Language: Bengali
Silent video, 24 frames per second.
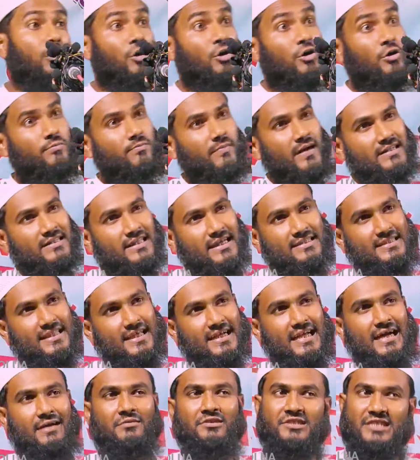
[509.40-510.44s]
খুব মাথায়
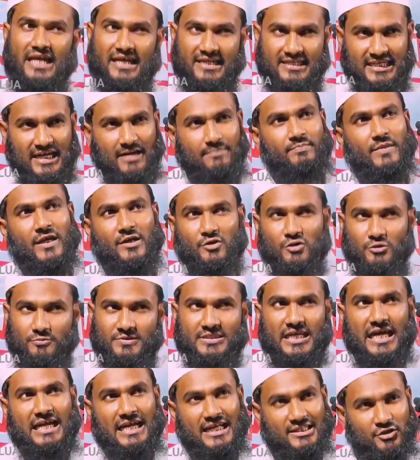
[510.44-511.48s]
থাকে আমি জানি আপনার
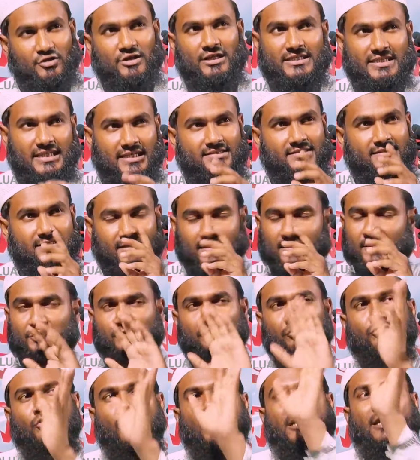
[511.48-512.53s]
খুব জ্বালা ধরে যাচ্ছে
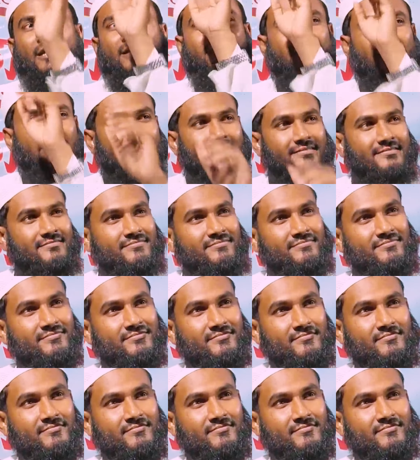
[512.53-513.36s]
কিছু করার নেই